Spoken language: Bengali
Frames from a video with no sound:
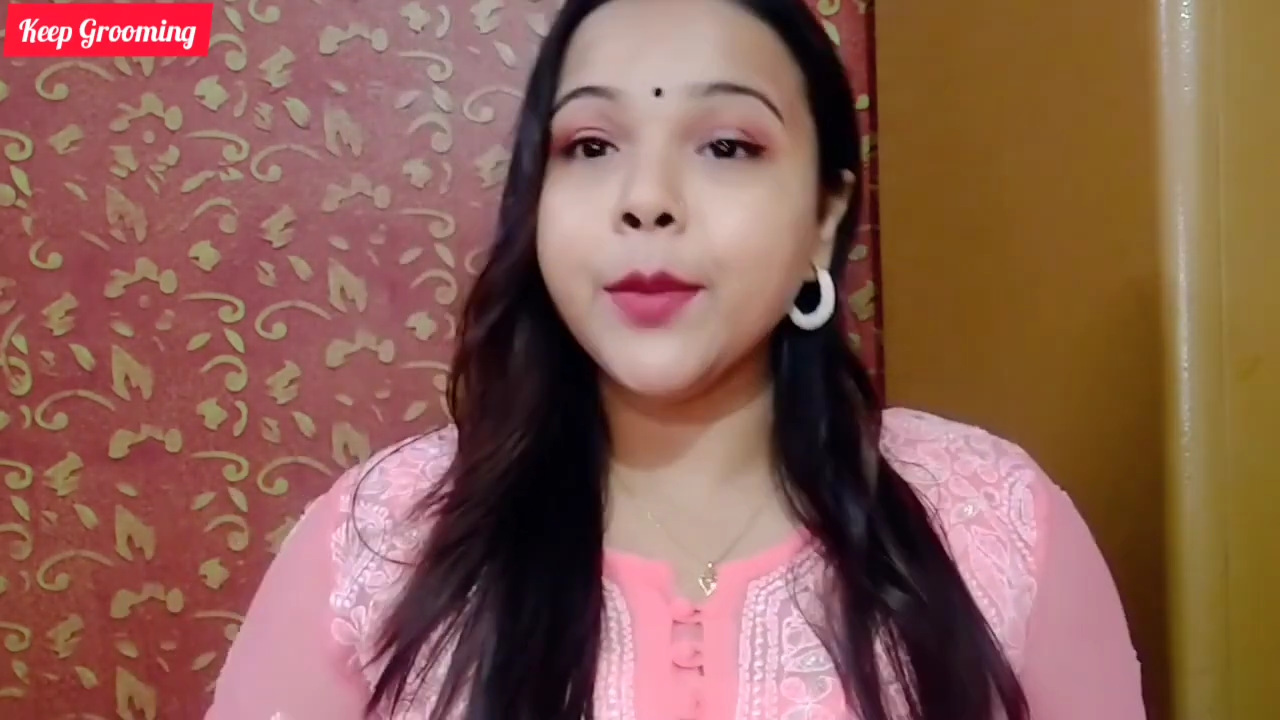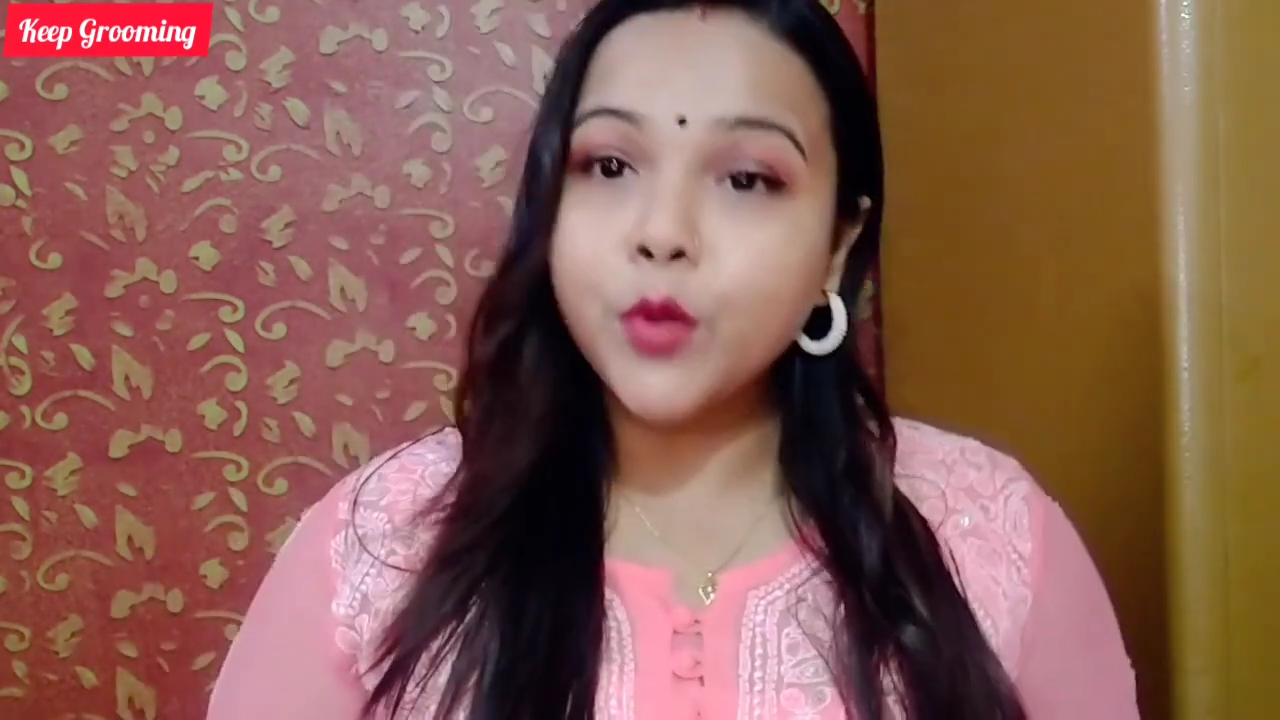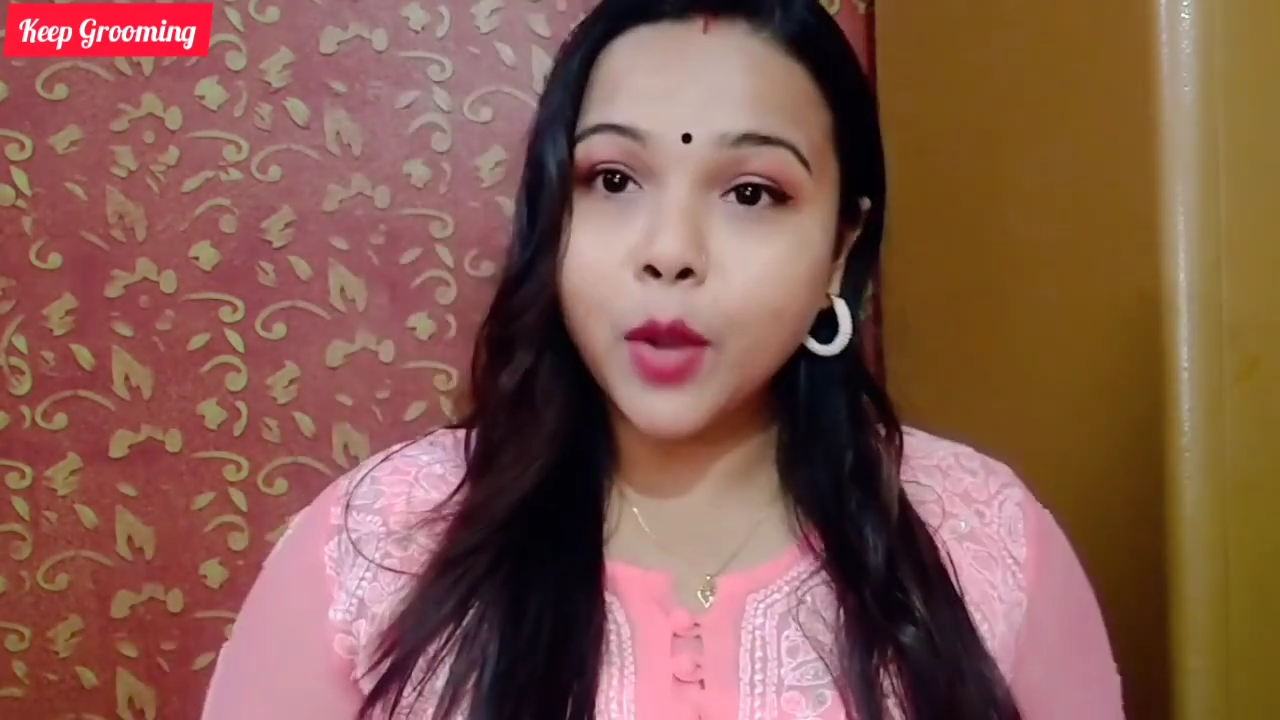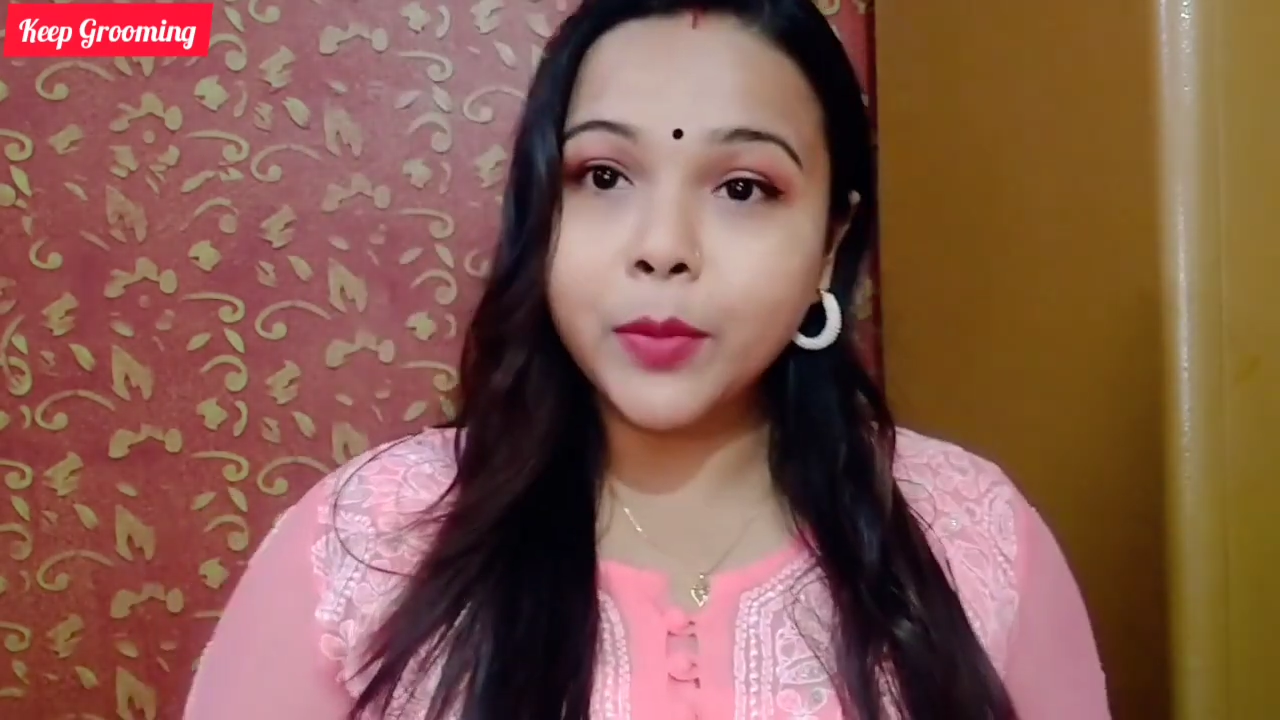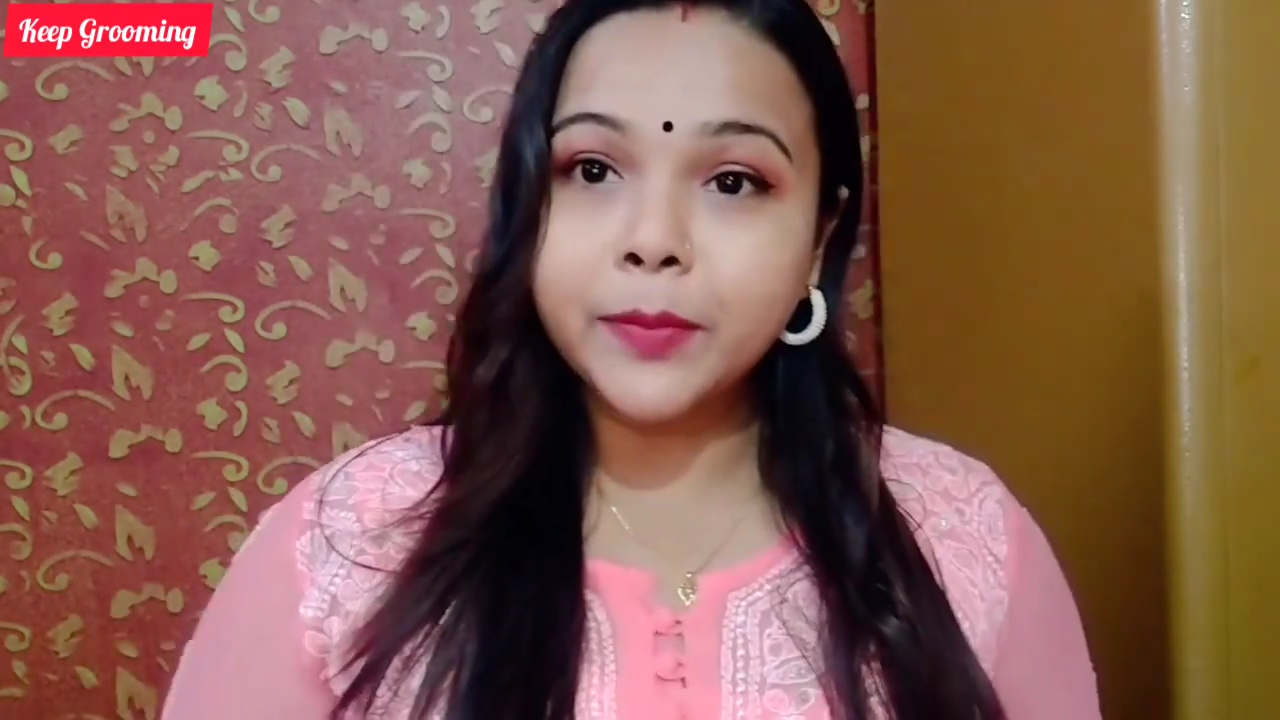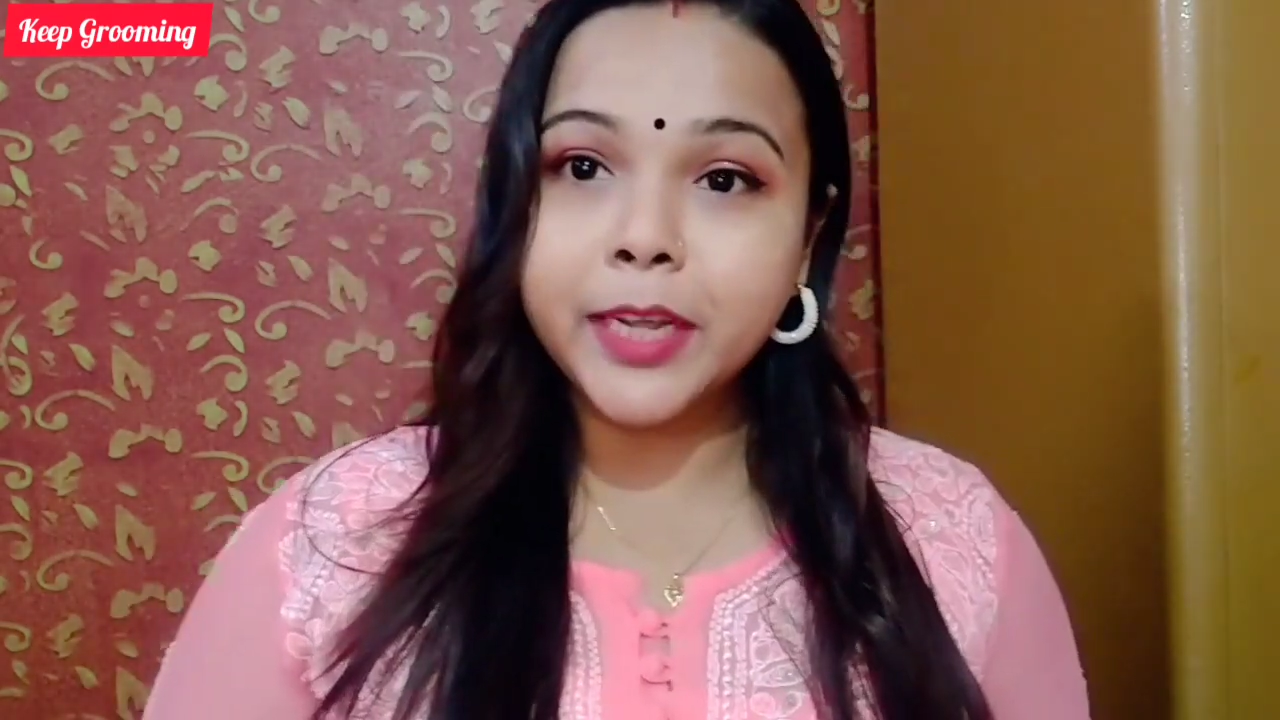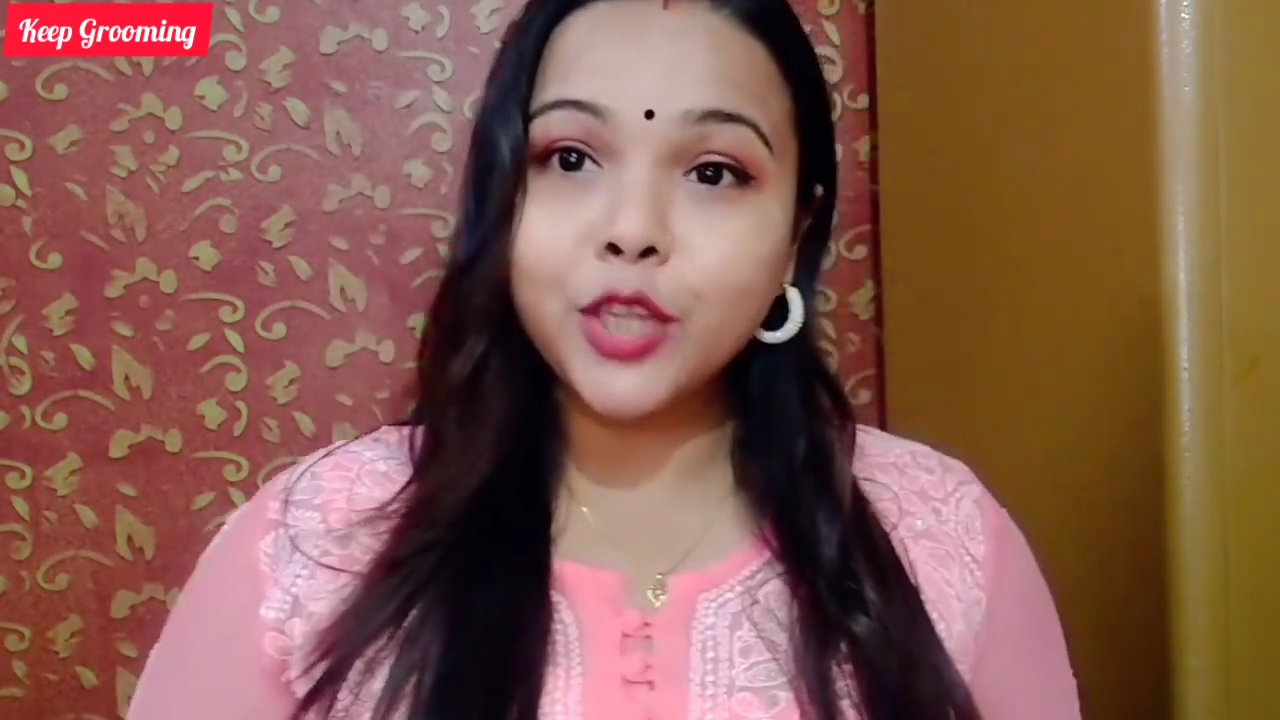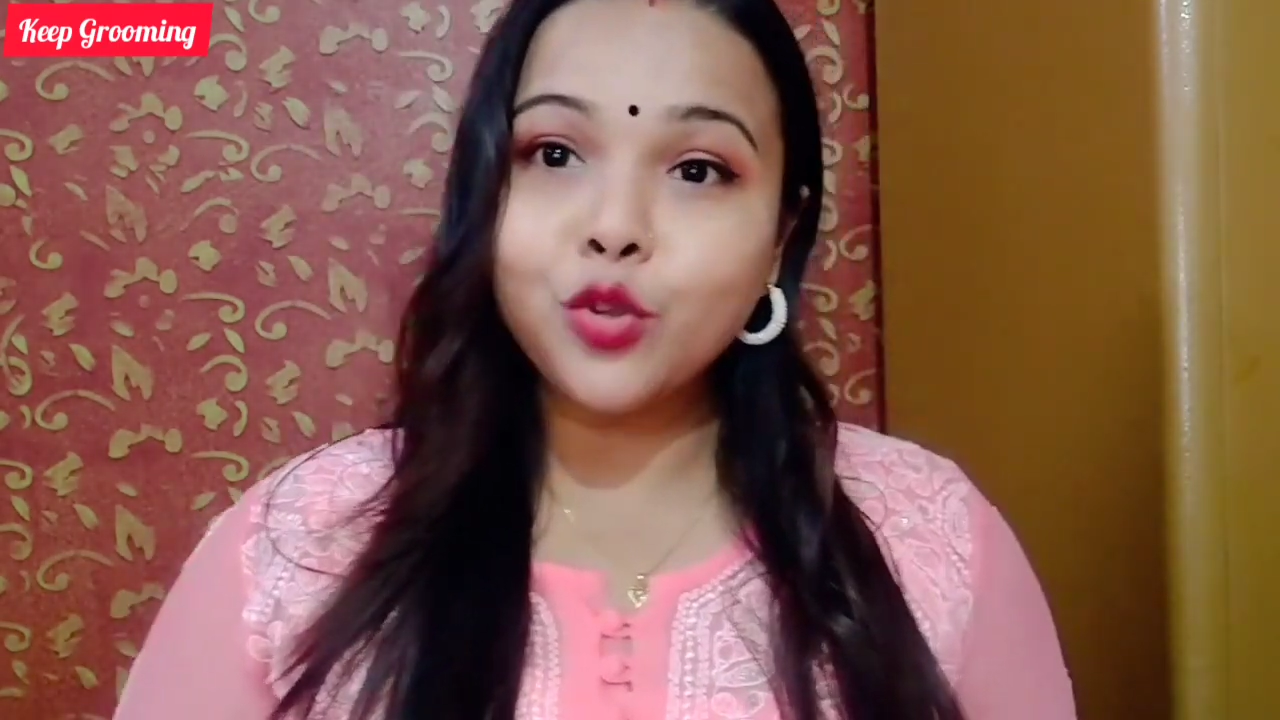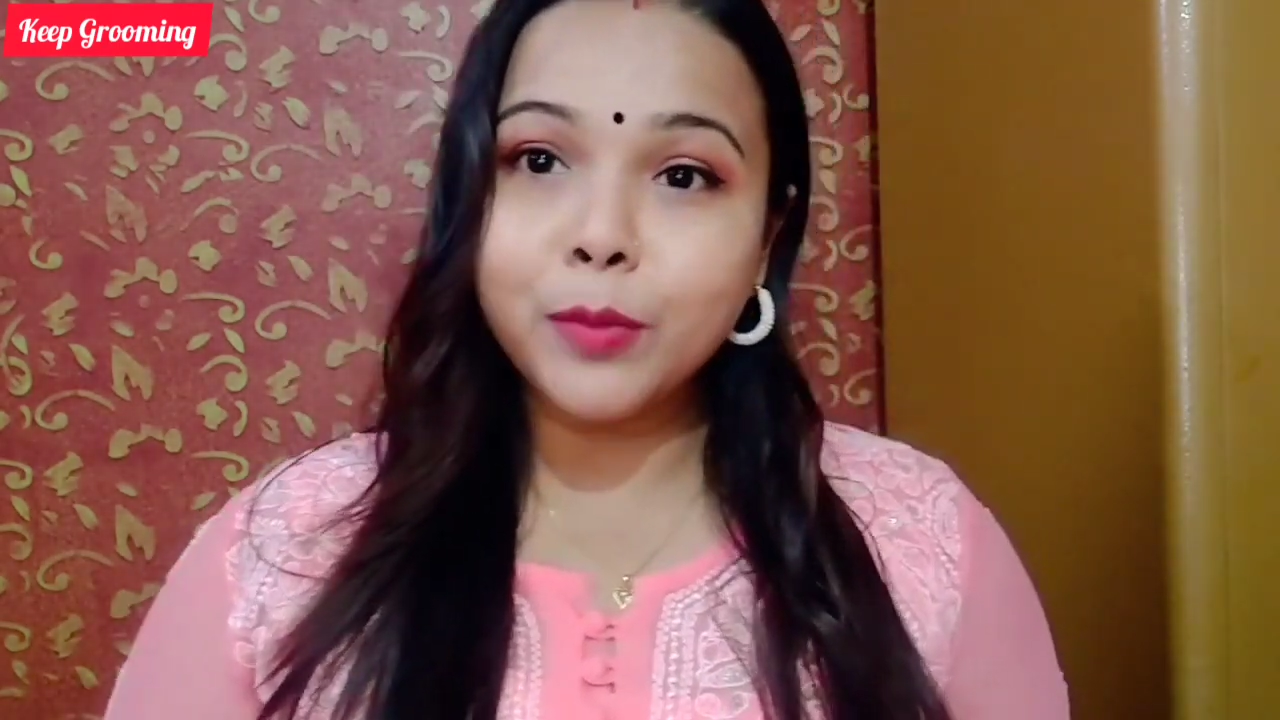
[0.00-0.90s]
এই প্রবলেমটা কি